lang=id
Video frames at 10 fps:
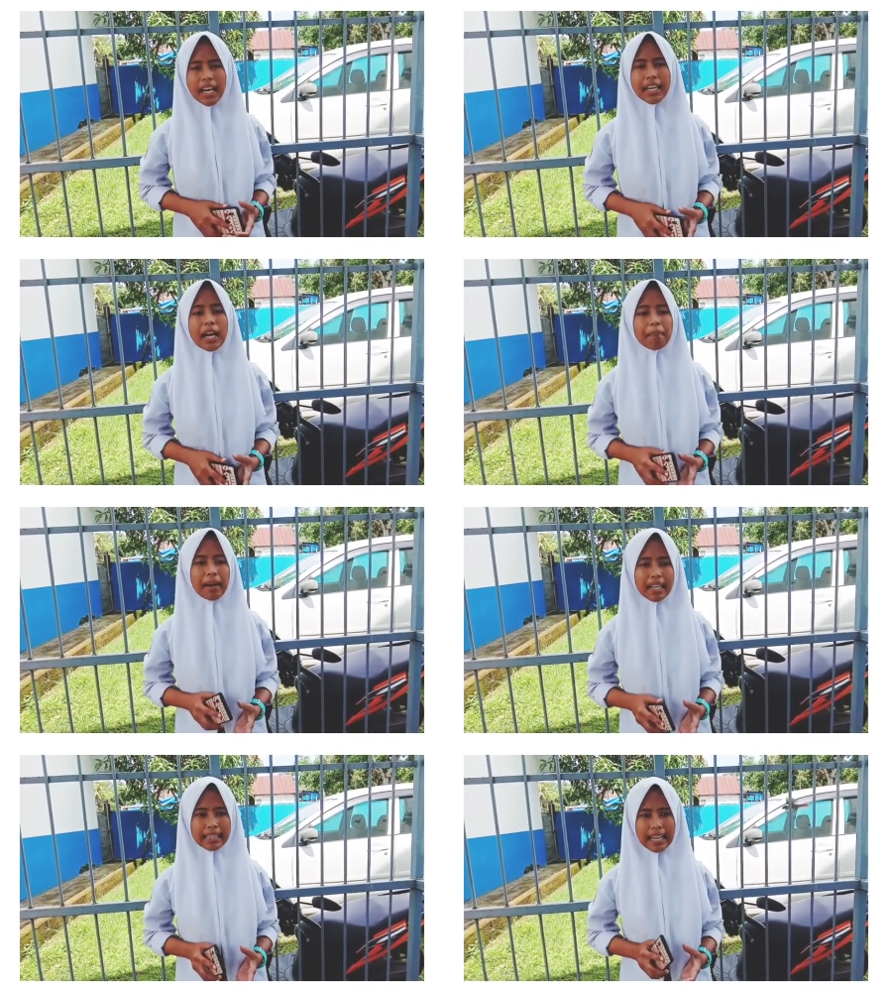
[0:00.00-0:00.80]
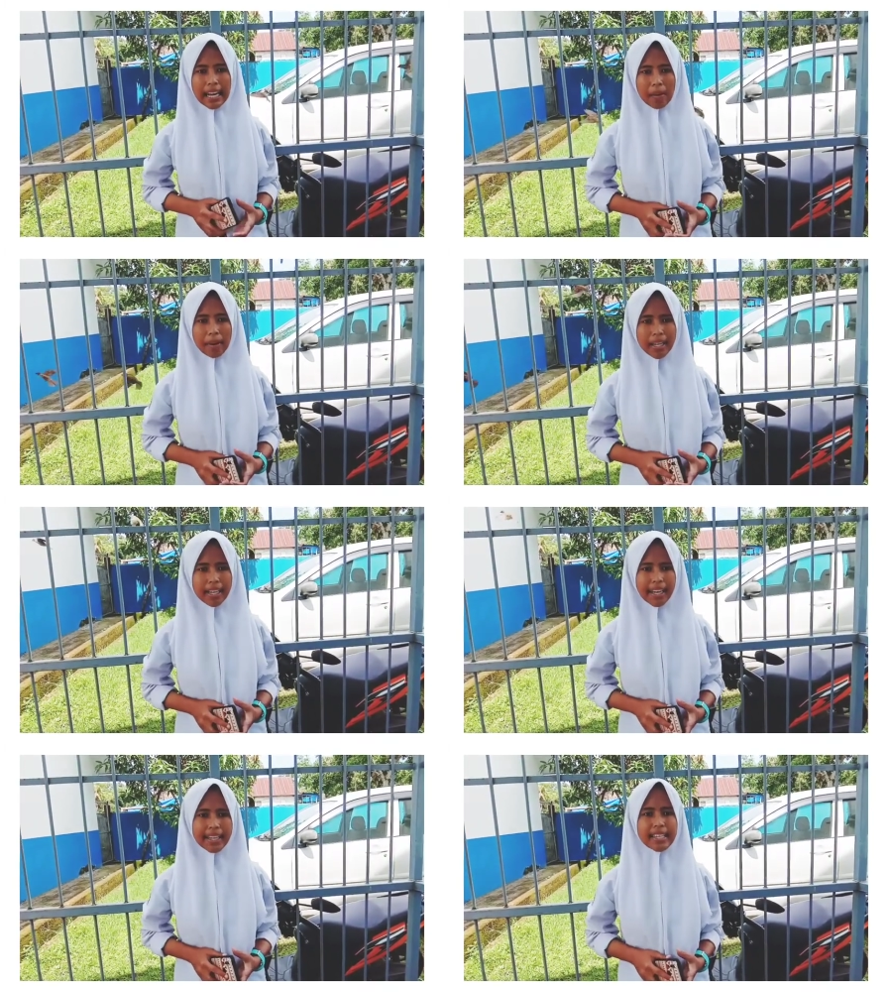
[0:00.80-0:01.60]
dan pada tanaman
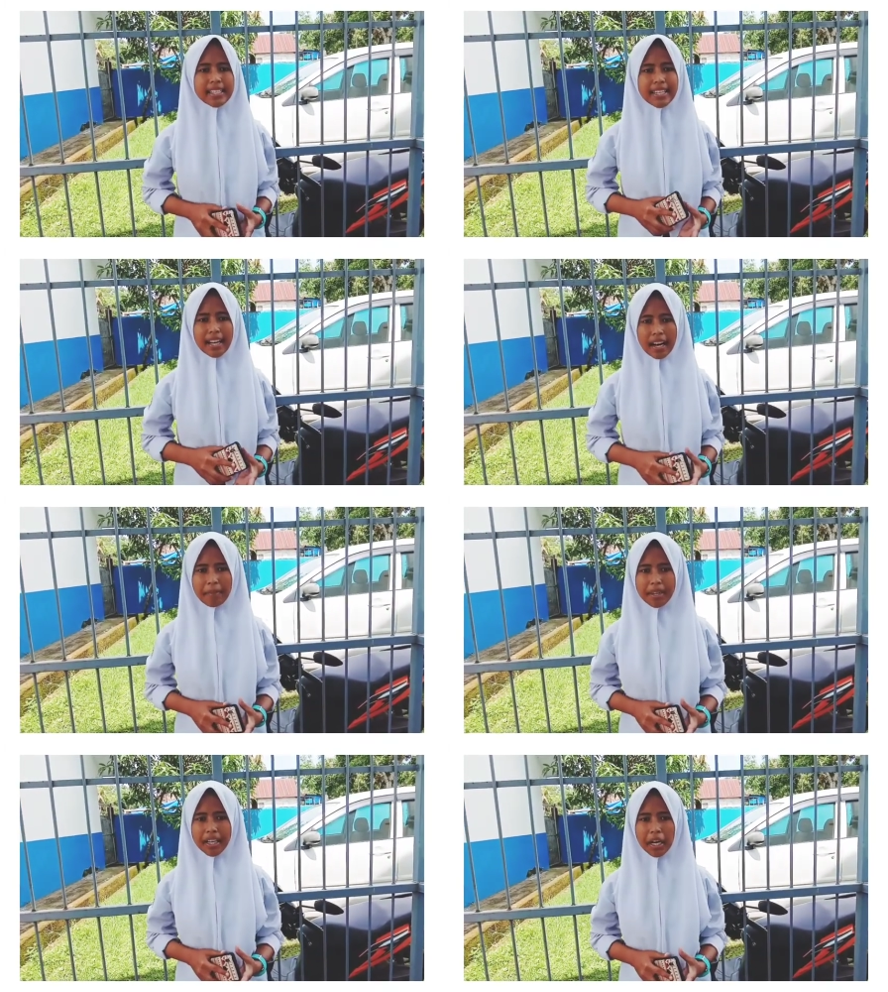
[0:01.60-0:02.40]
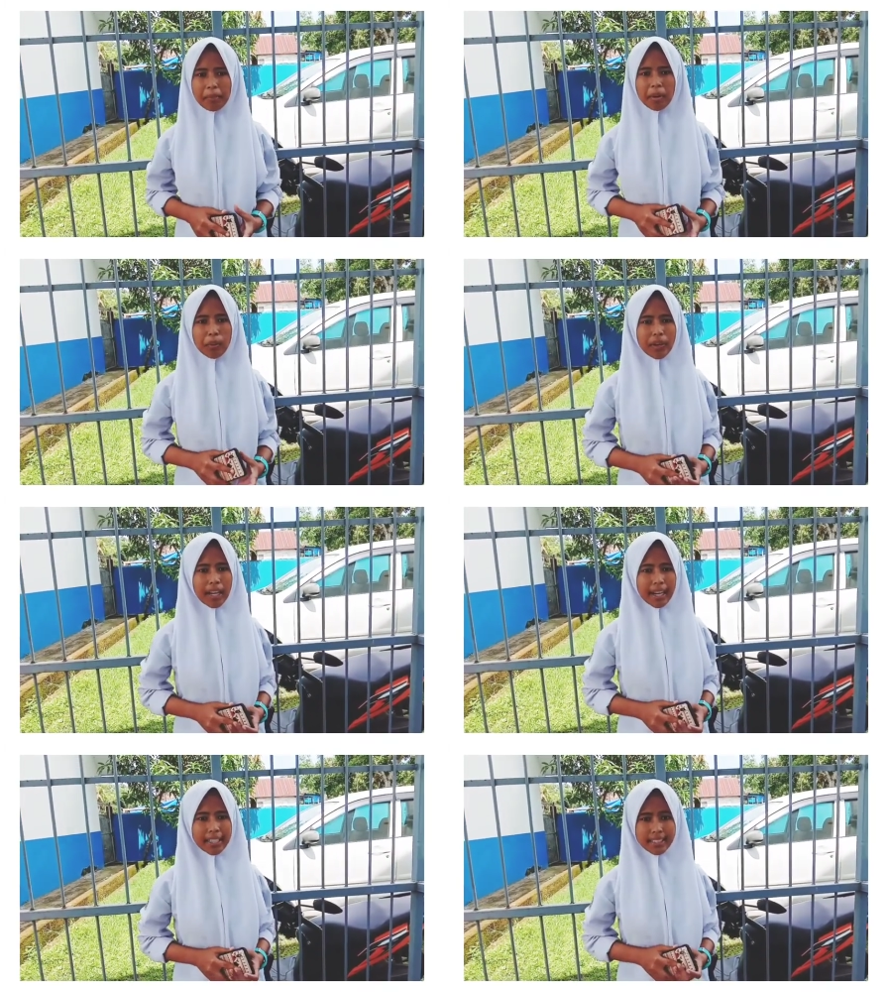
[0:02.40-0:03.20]
yang disirami dengan
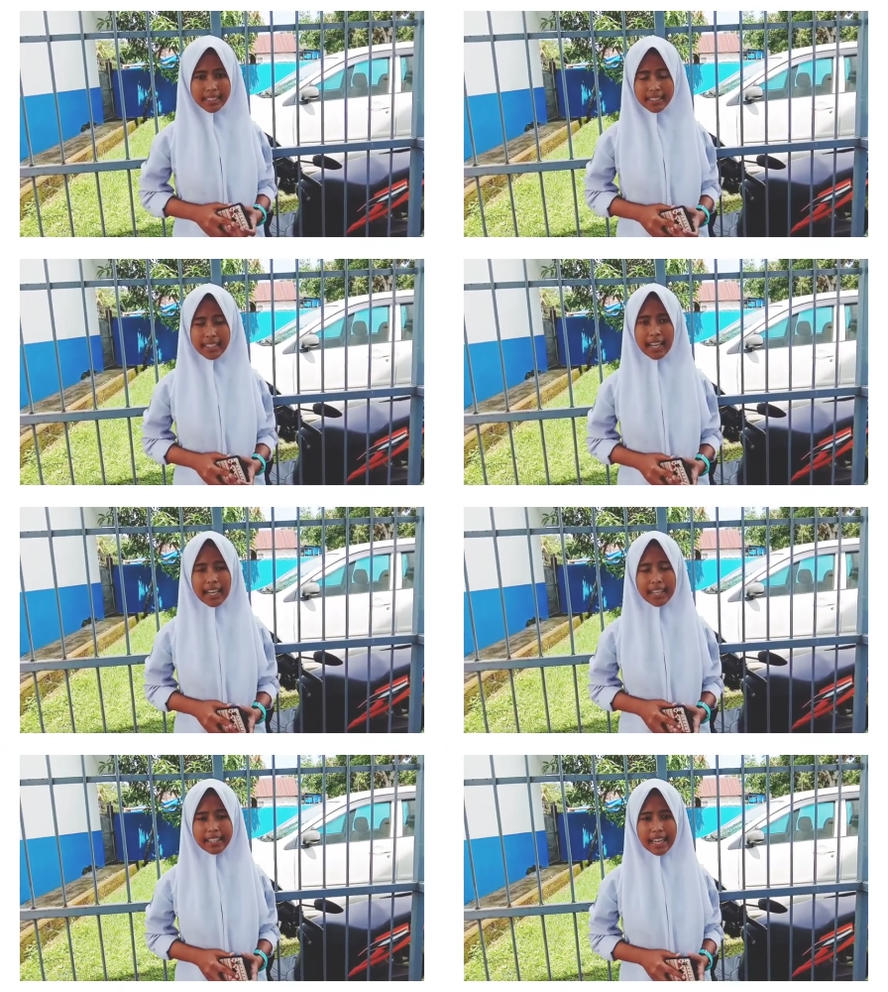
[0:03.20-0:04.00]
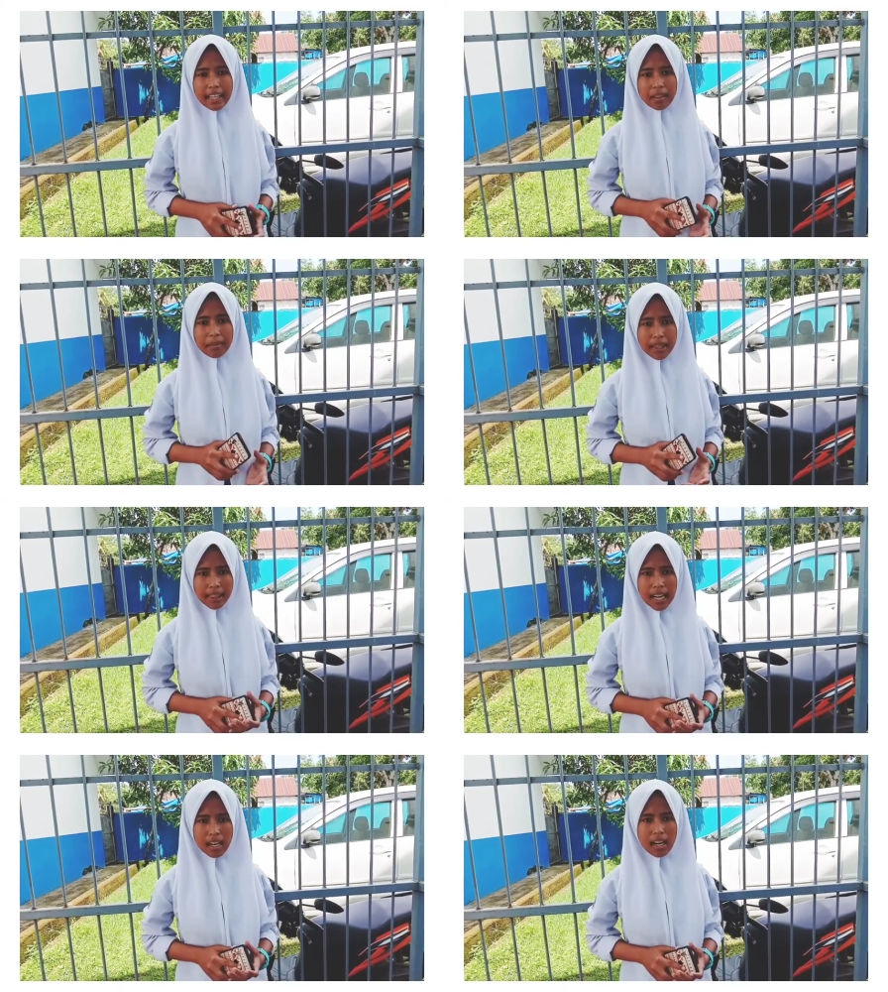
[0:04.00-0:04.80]
menggunakan kincir yang ditarik
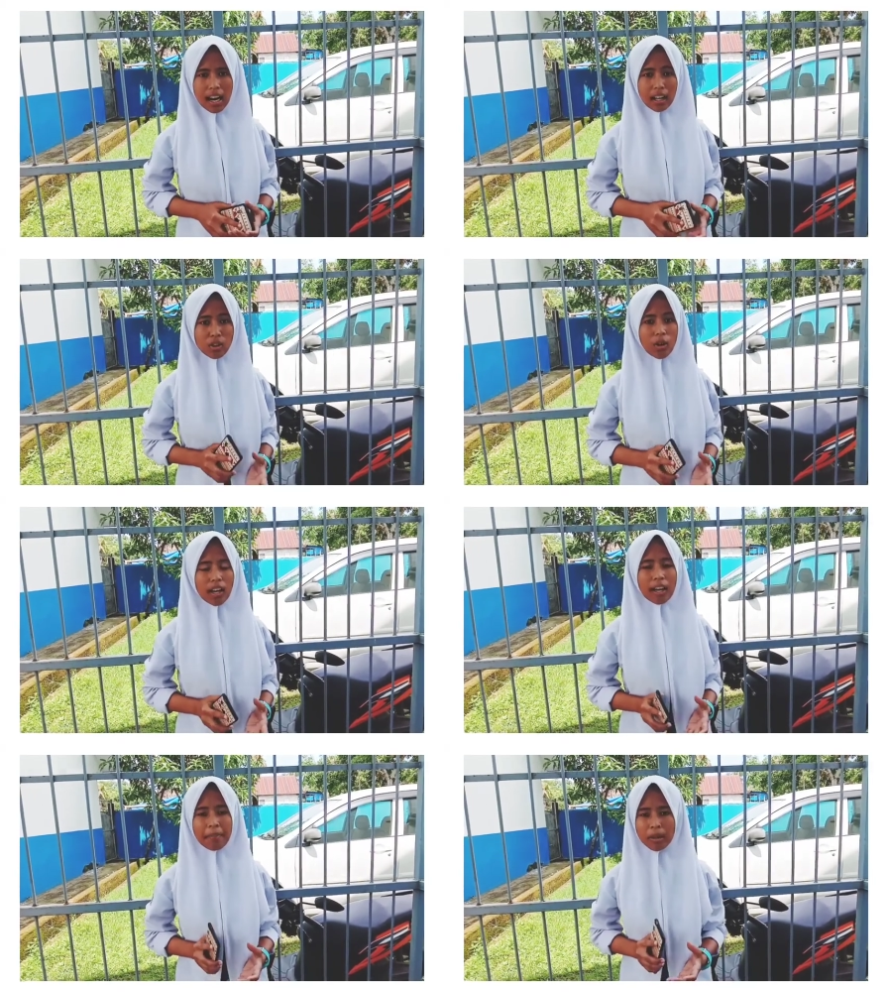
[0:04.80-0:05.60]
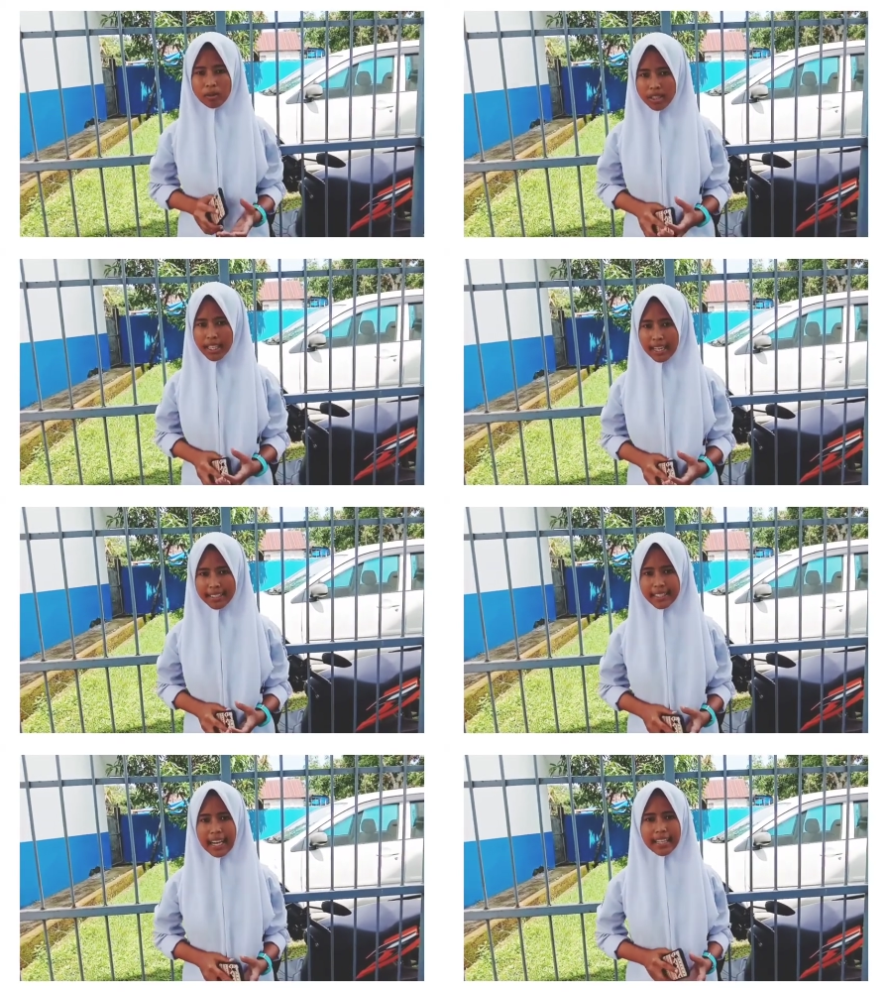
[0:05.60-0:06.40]
bintang atau oleh manusia
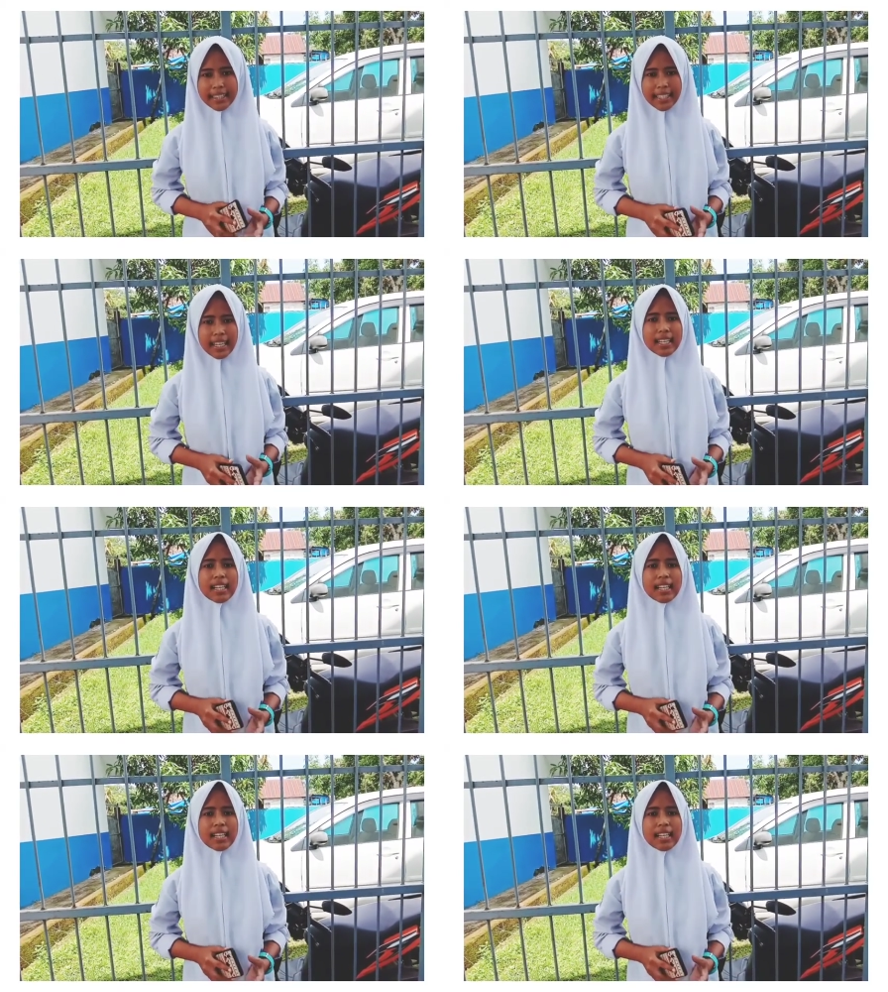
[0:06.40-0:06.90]
setakatnya